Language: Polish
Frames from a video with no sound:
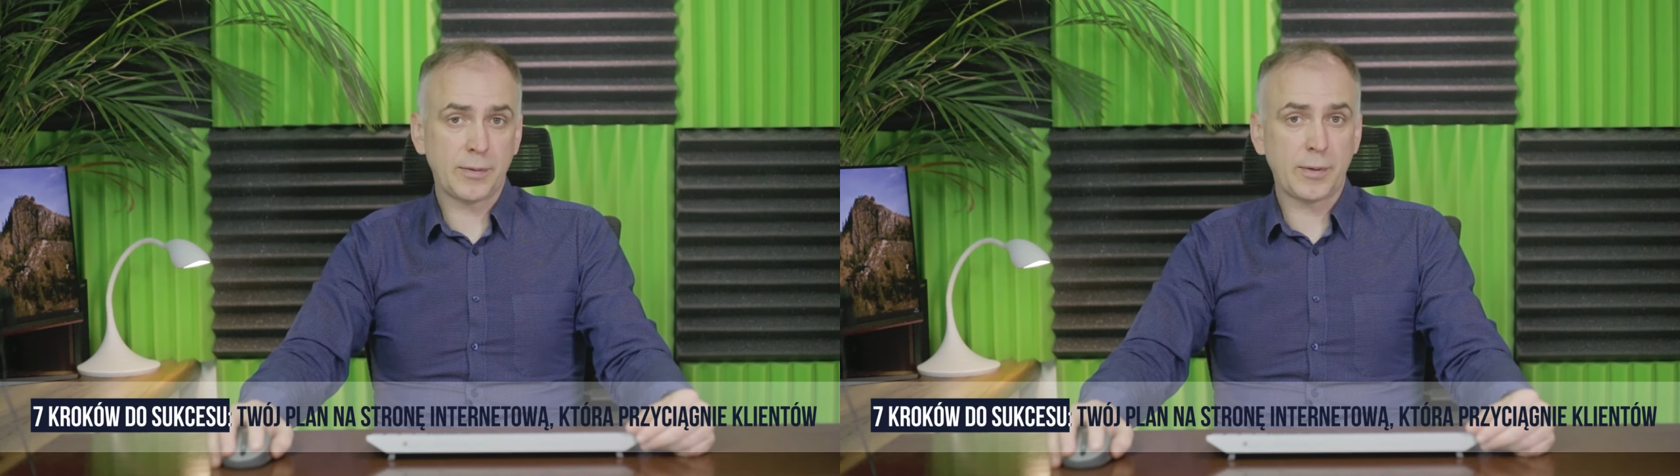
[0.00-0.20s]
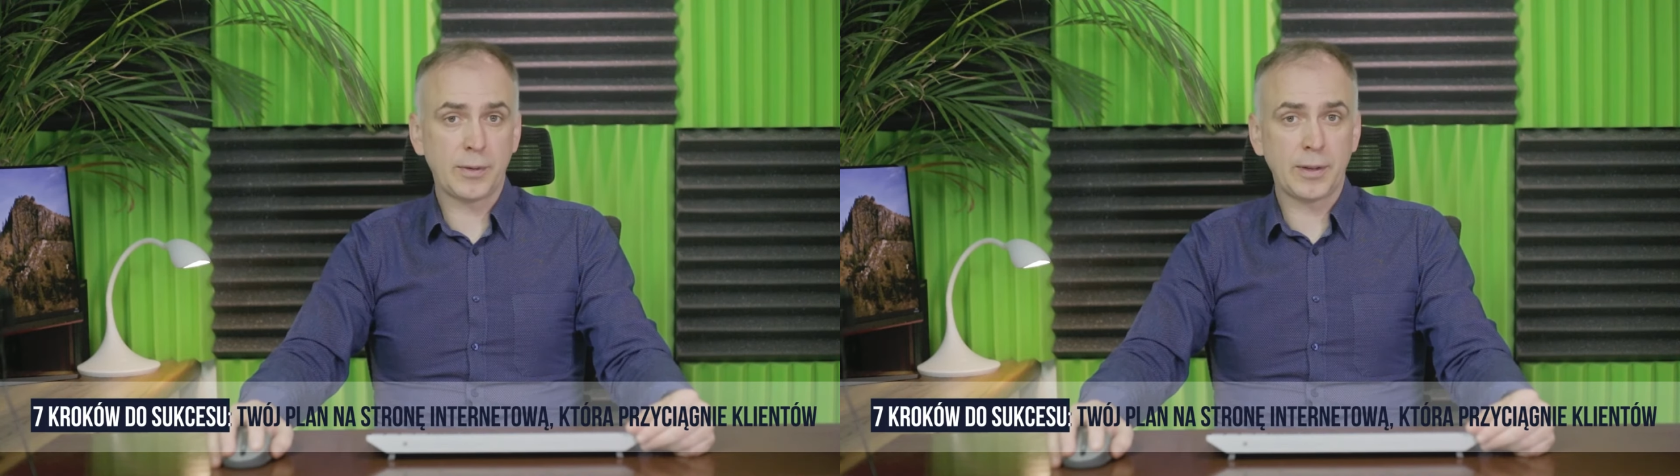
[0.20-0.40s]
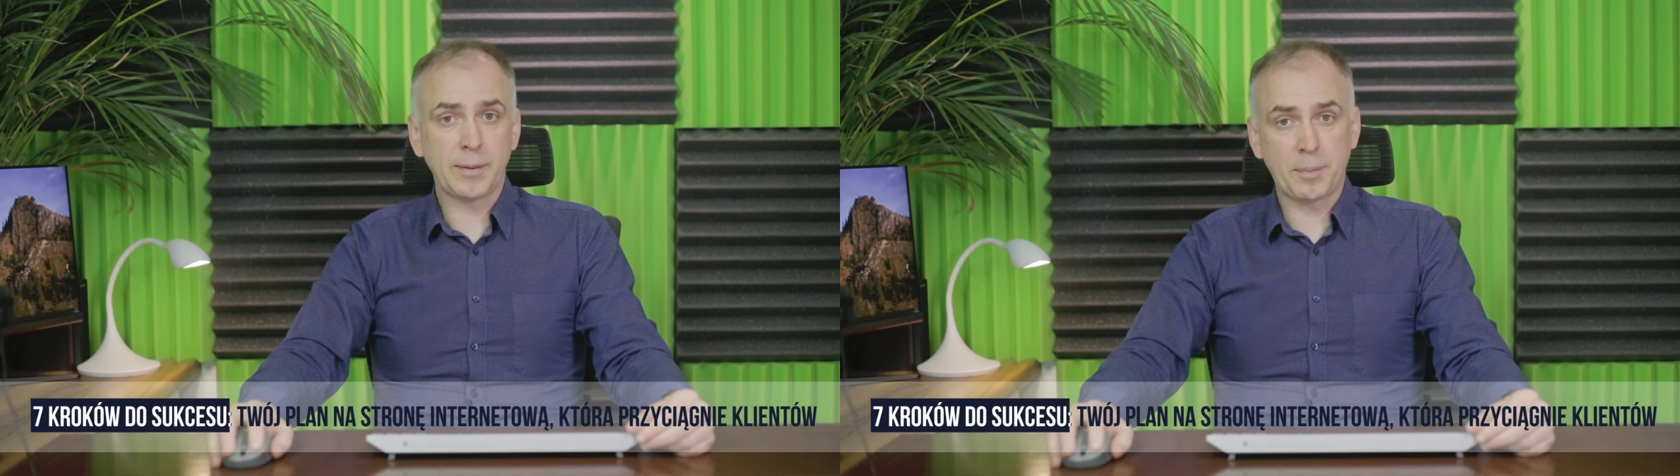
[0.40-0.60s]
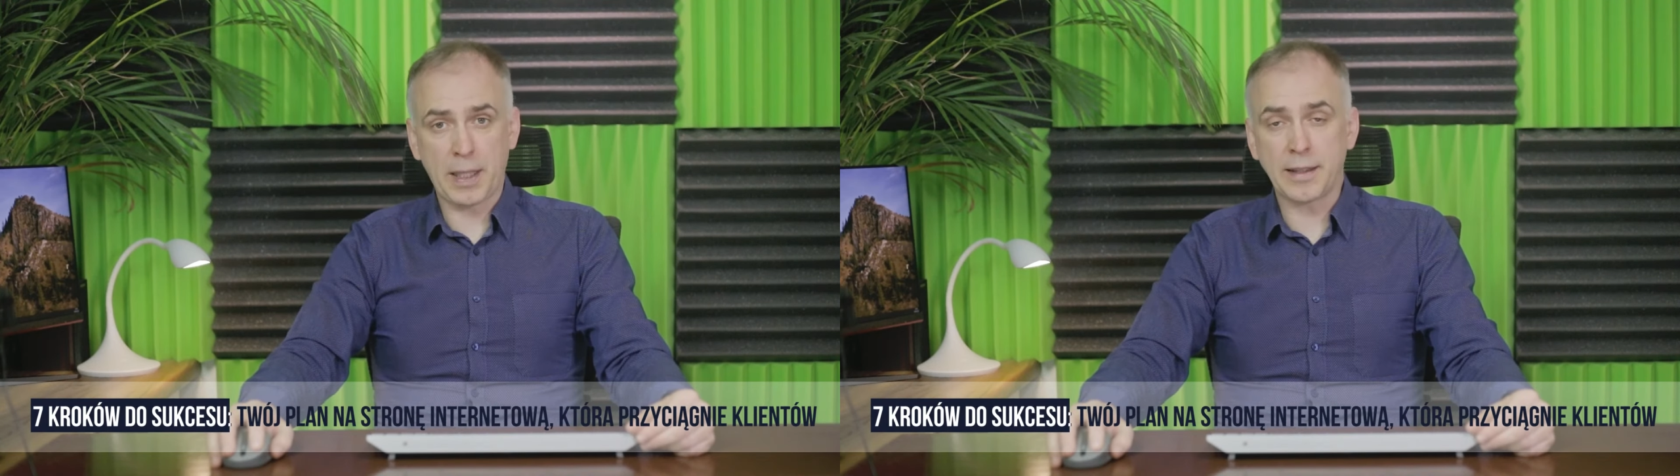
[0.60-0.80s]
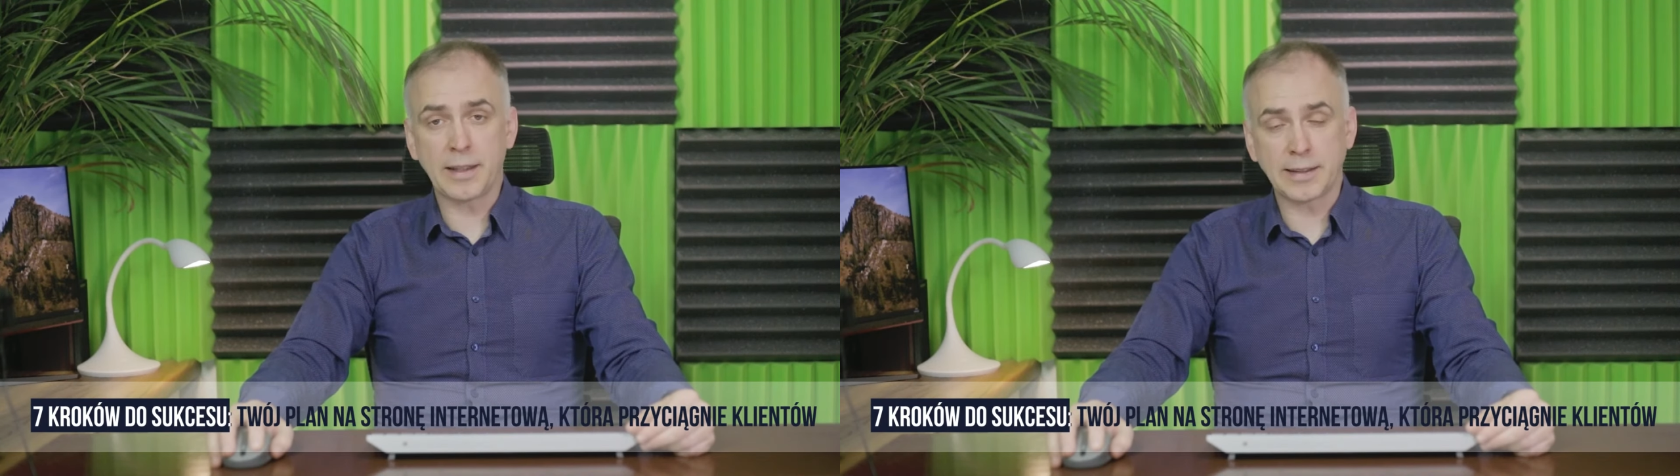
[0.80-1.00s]
Twój
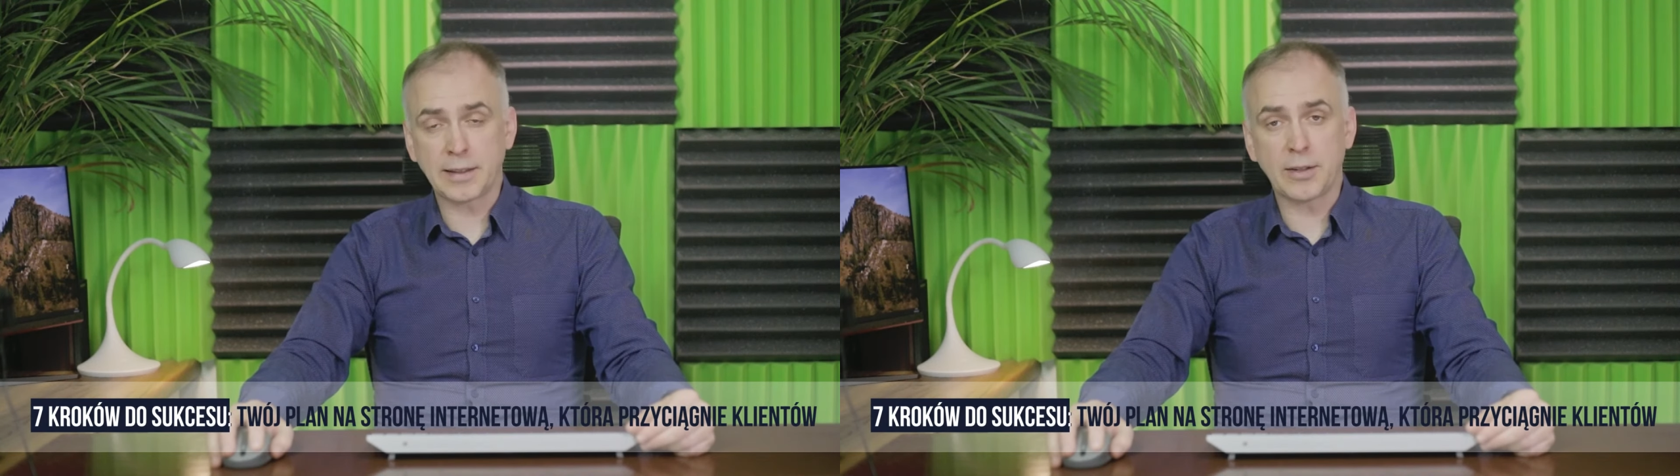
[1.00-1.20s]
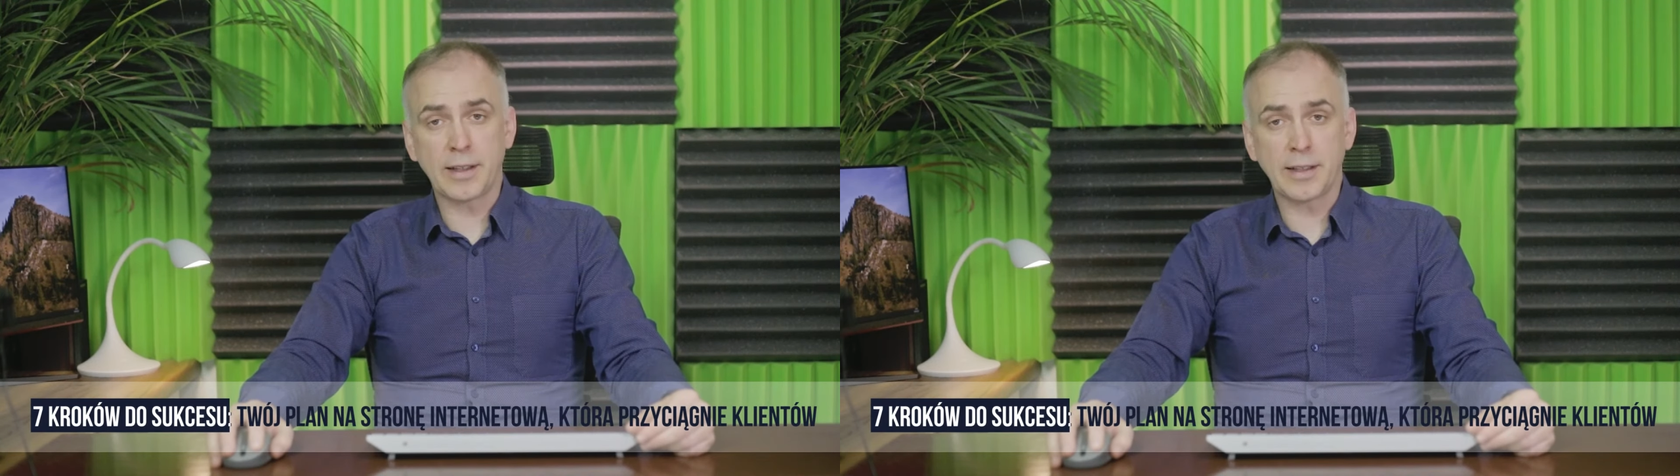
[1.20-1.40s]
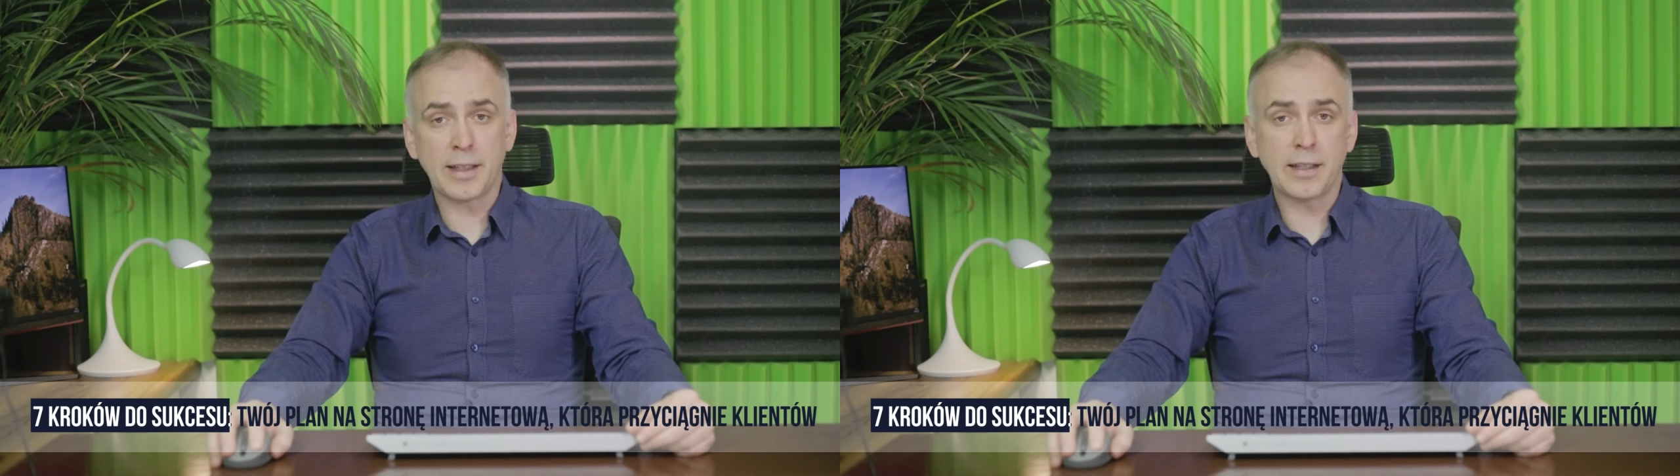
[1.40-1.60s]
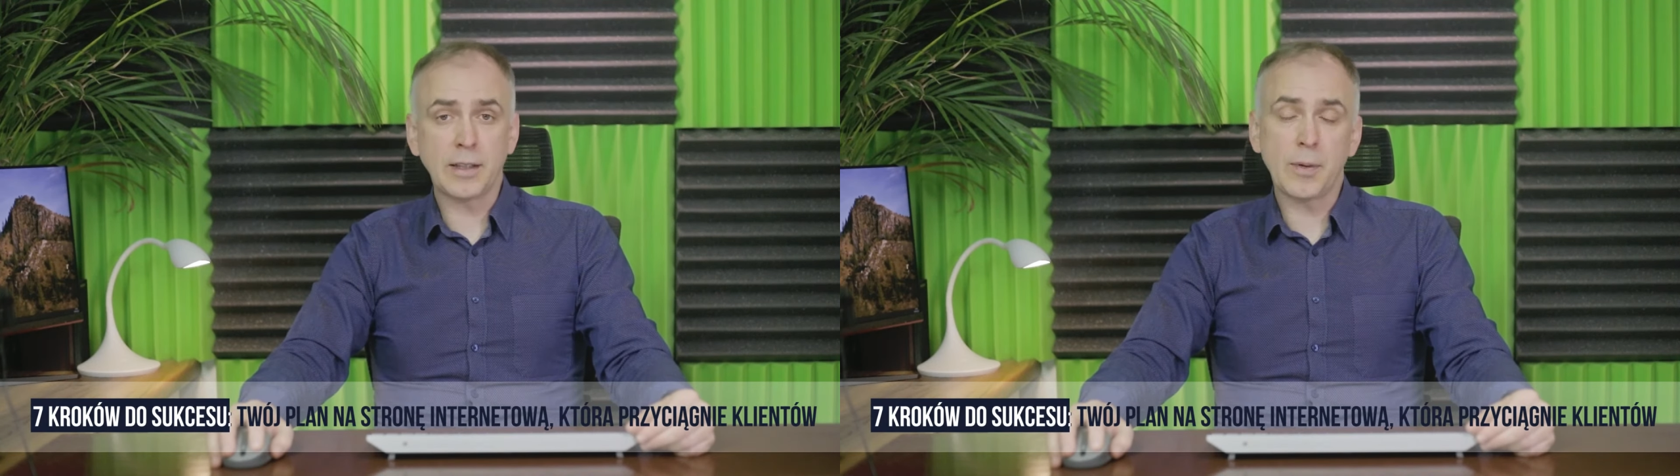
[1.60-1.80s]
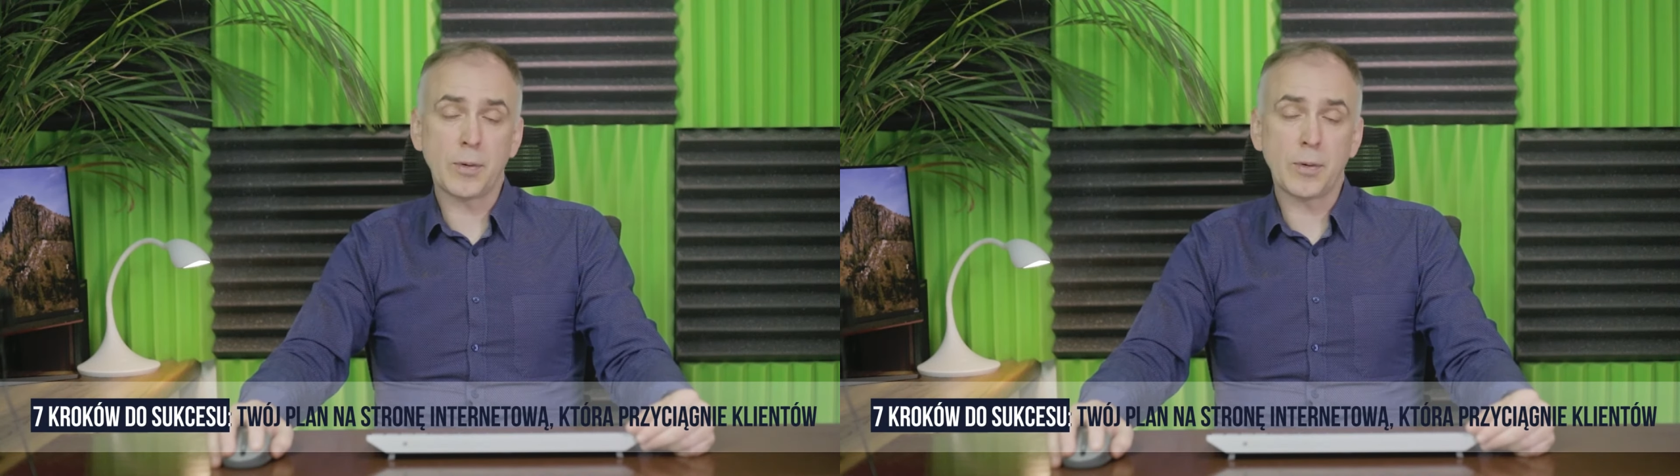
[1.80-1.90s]
plan na stronę internetową,